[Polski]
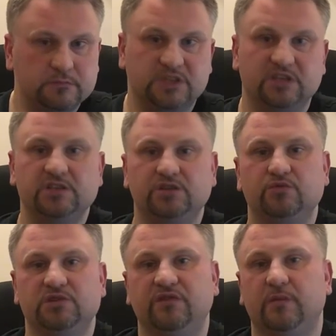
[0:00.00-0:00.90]
często
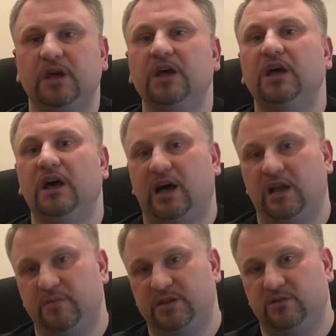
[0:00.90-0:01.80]
używam,
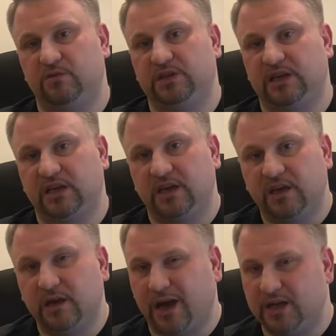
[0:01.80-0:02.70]
ale będą i
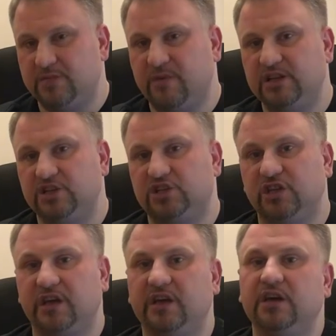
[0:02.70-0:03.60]
takie
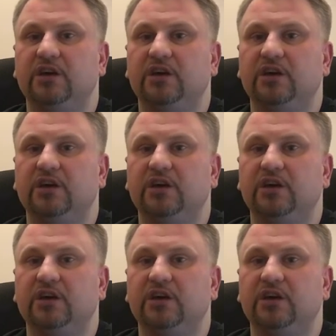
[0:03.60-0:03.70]
animaliczne,